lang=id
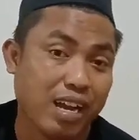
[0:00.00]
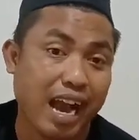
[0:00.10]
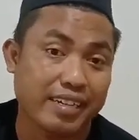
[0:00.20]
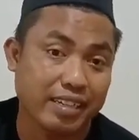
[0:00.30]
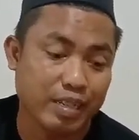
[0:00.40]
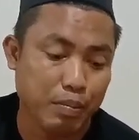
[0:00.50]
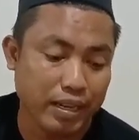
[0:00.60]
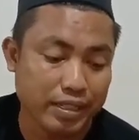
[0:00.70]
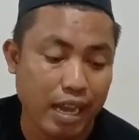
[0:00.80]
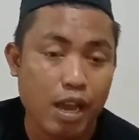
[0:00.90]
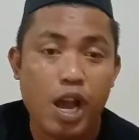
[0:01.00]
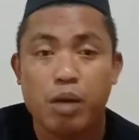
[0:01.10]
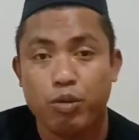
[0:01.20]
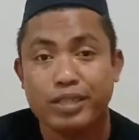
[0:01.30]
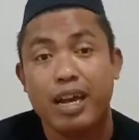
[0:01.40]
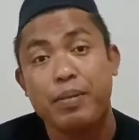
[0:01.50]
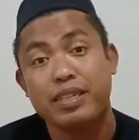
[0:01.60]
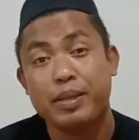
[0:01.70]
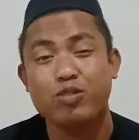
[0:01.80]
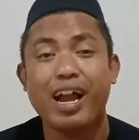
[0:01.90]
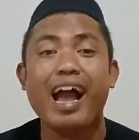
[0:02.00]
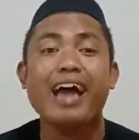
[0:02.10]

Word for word: Ubur-ubur loh sampai apa?